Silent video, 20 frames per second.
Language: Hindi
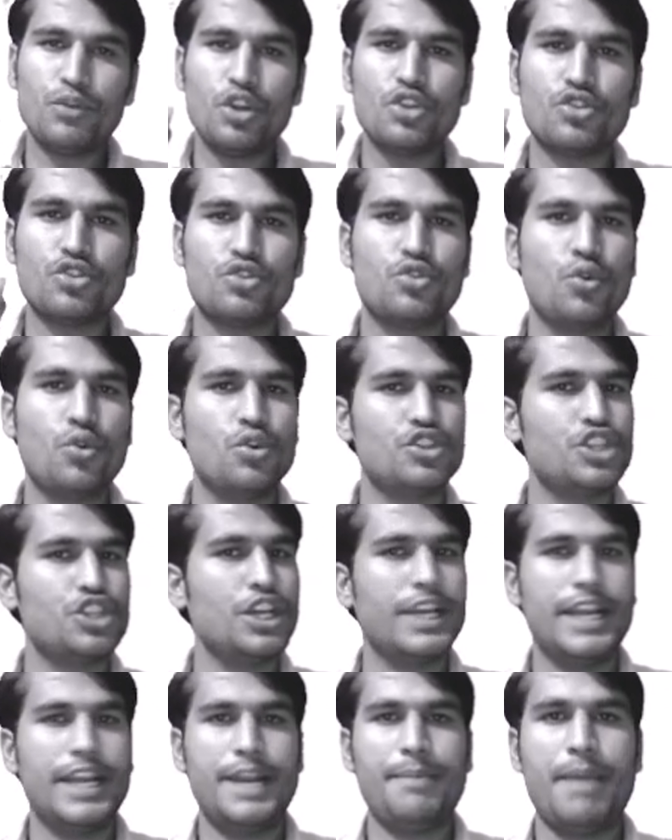दो
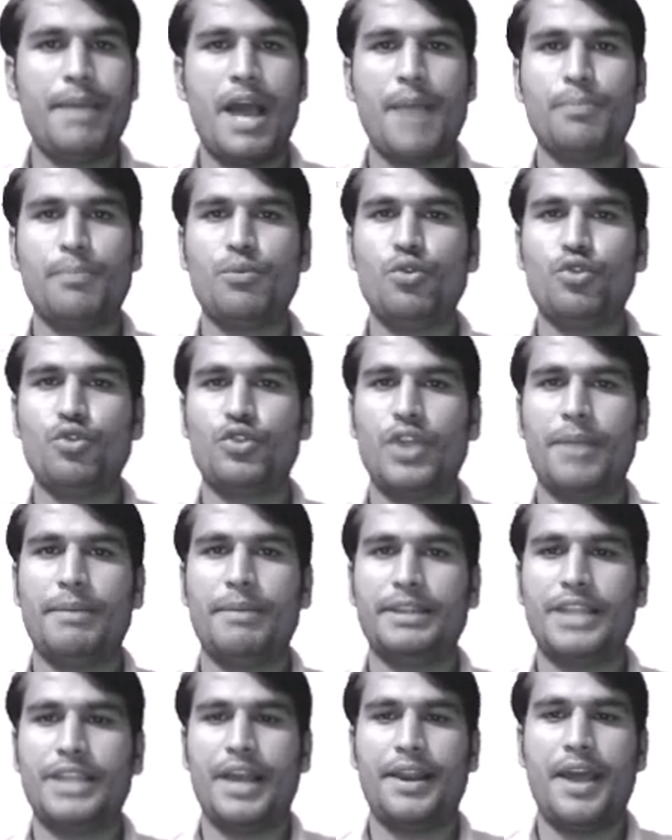सेकंड में आपको उत्तर
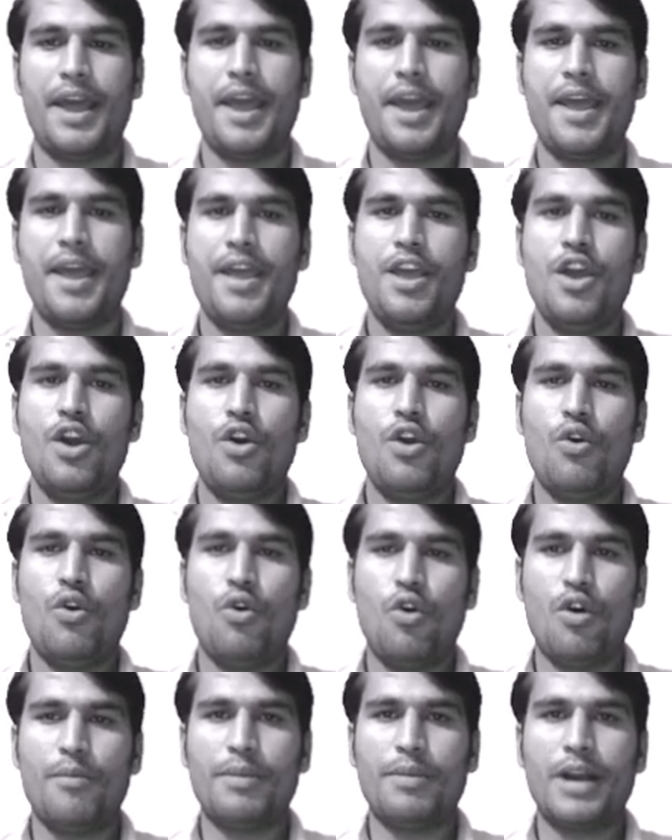बताना है
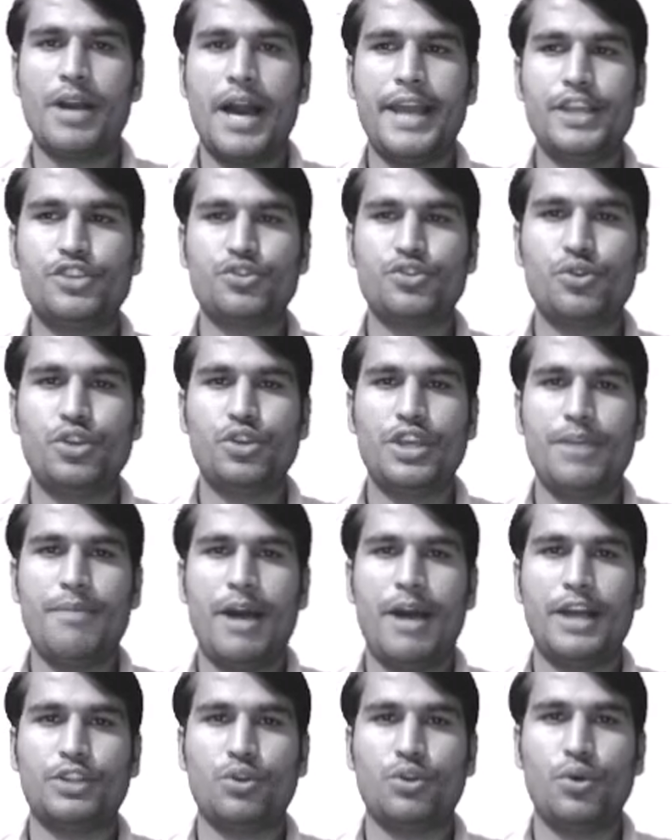ओमकारेश्वर की
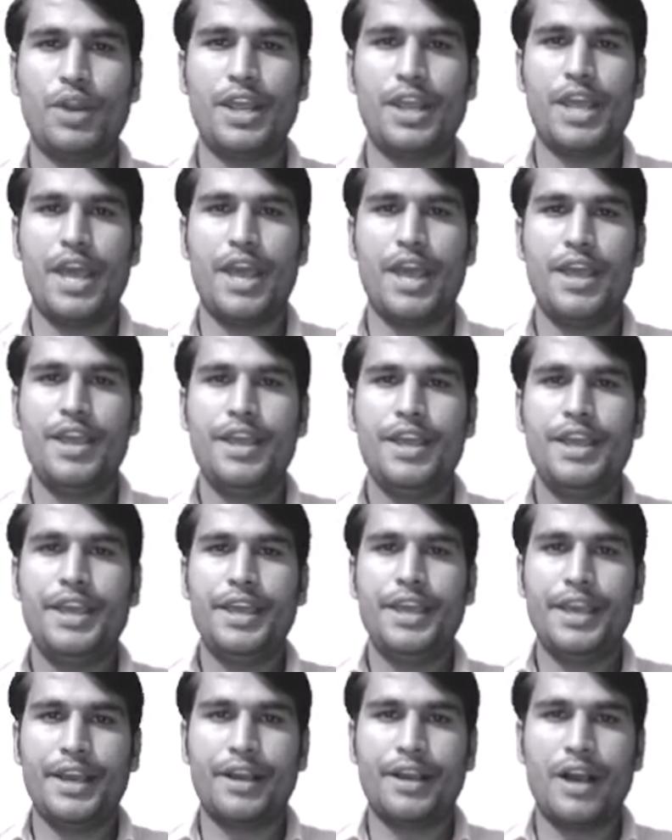बात हो रही है
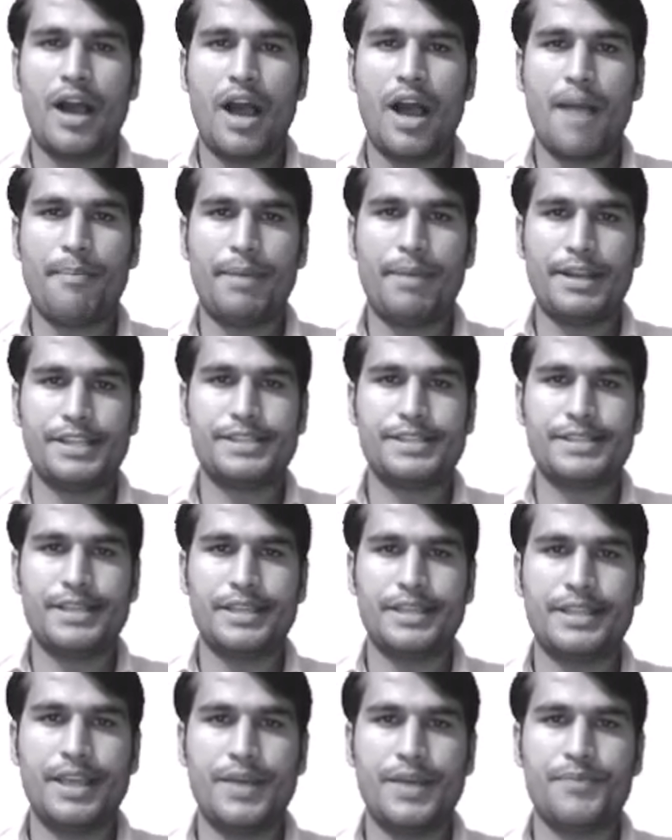ये कहाँ पर
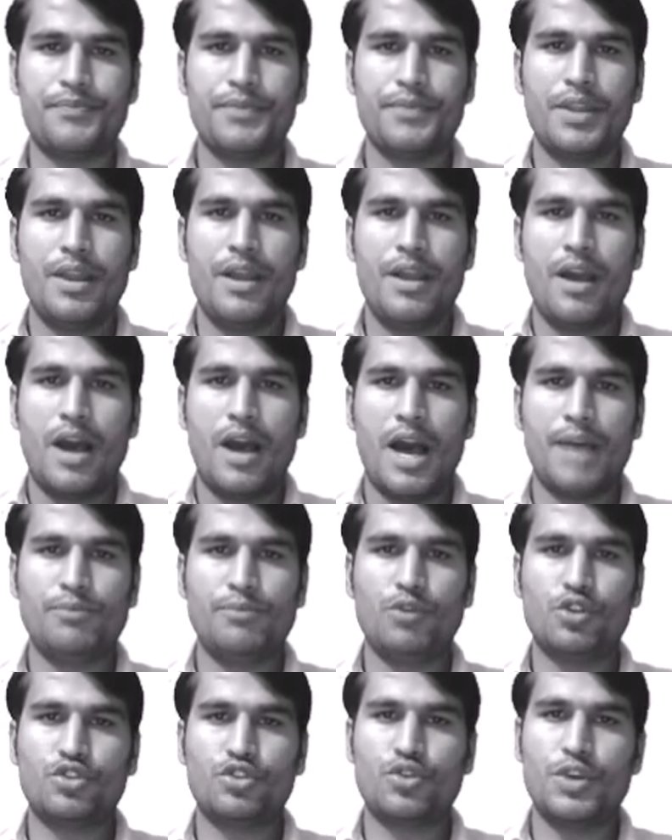स्थित है अब
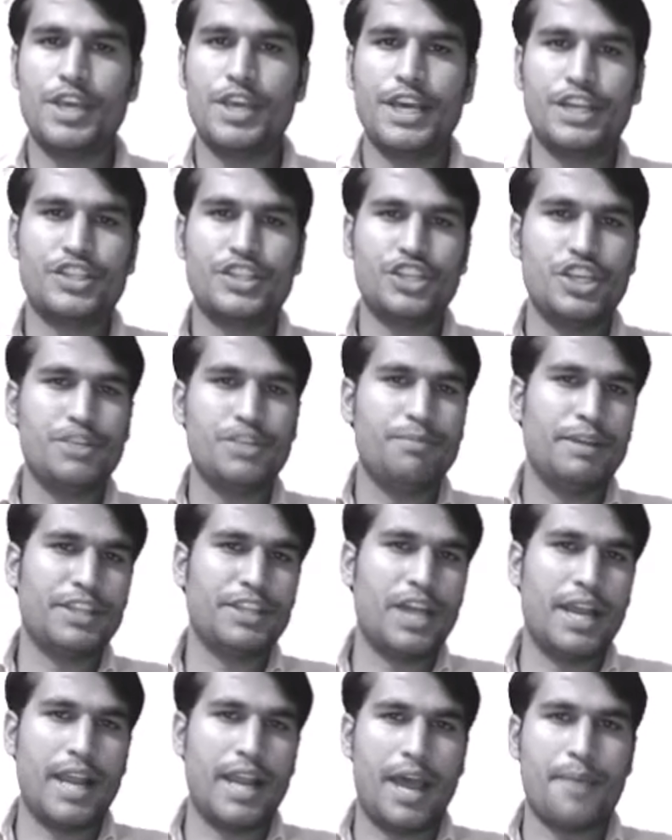दोस्तों एक चीज
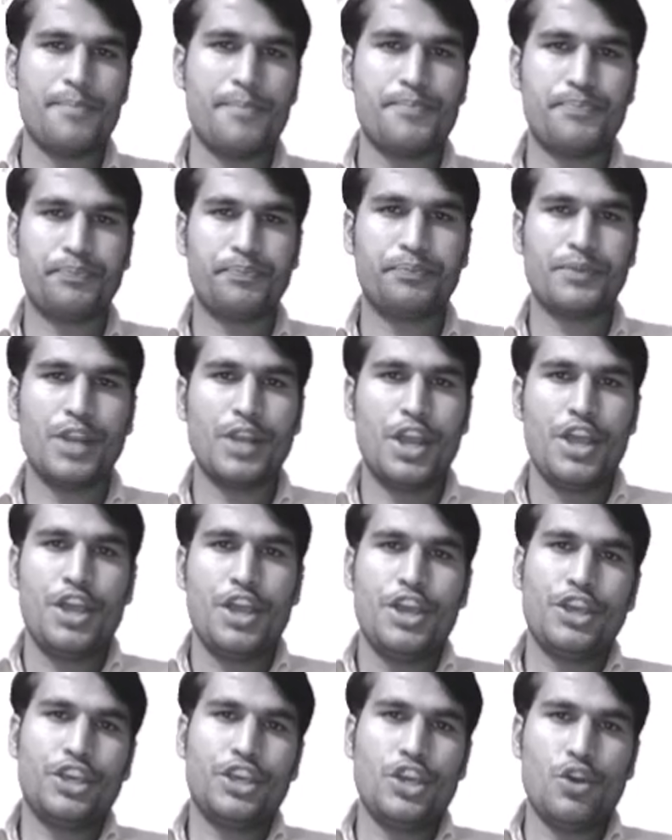बताना
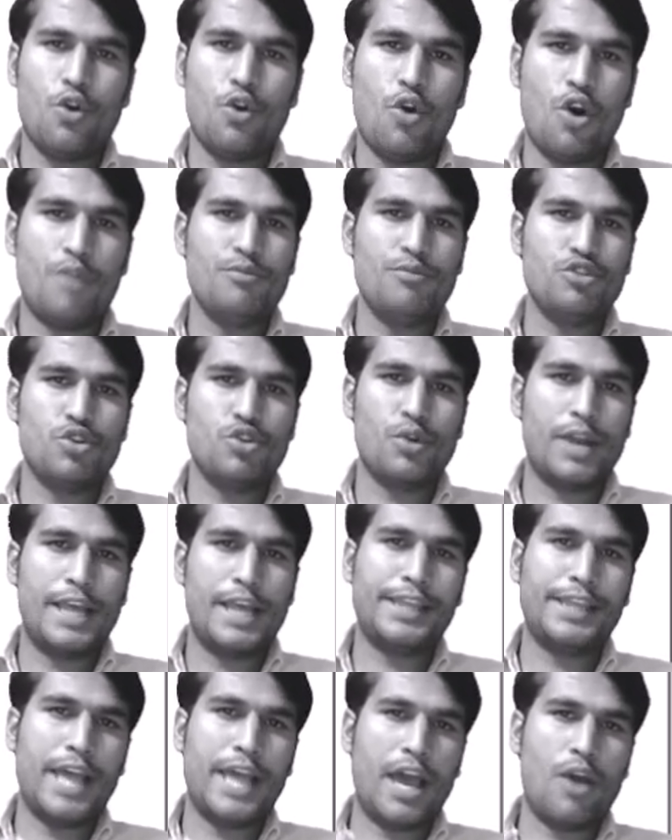कि ओम जो
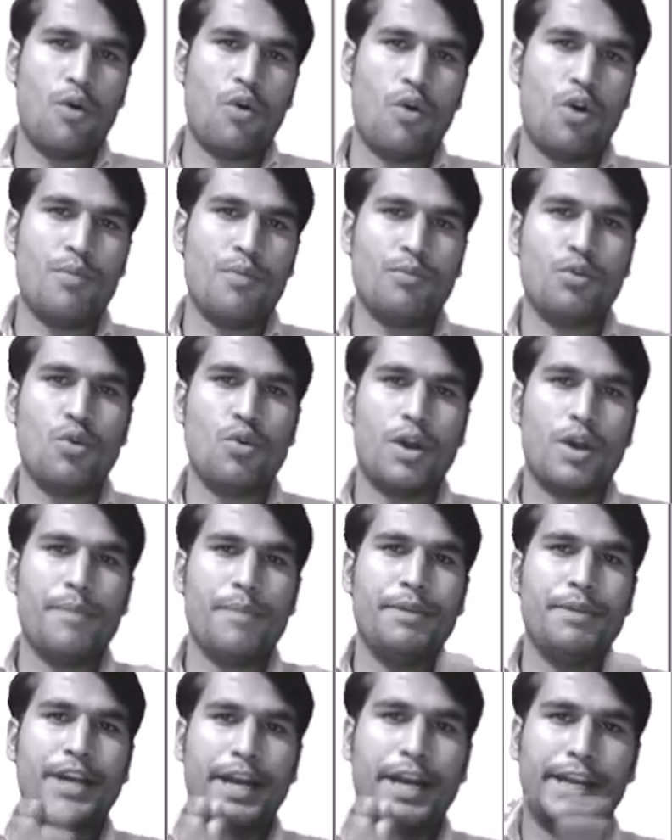रहता है ओम को कभी
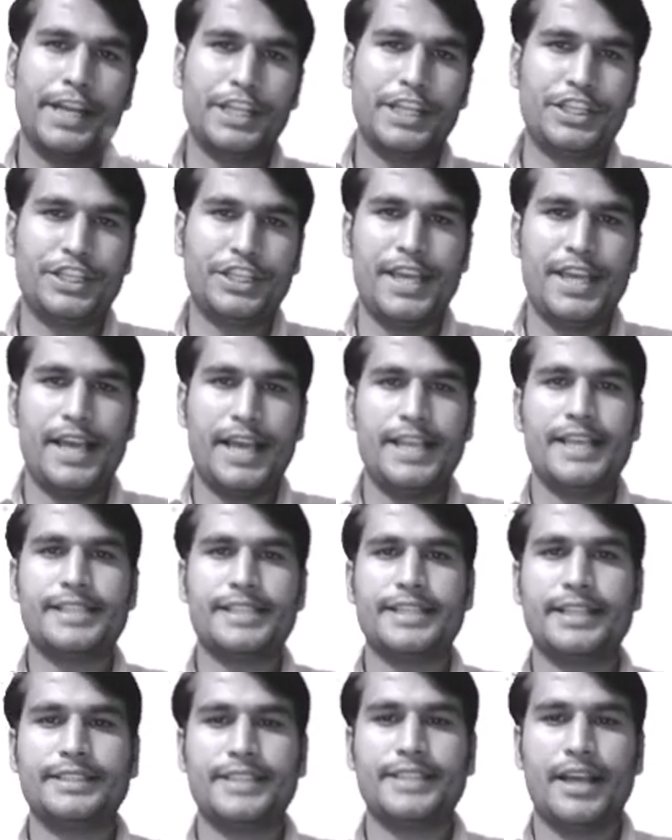खंडित किया जा
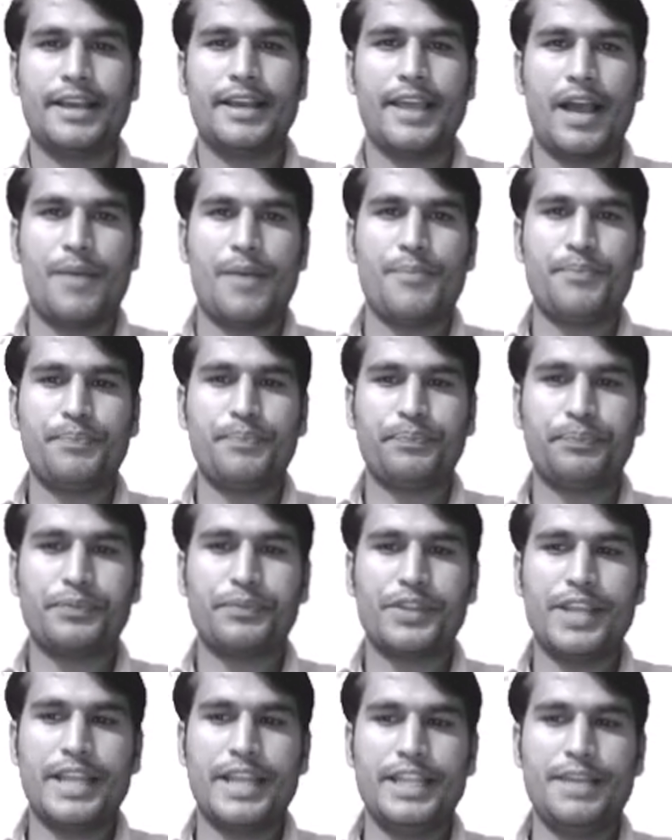सकता क्या
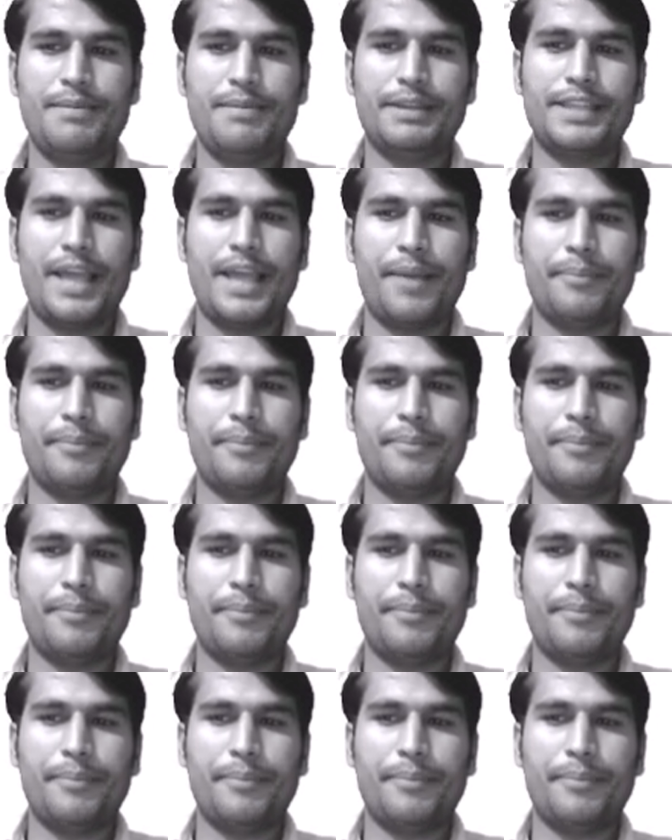जल्दी बताएं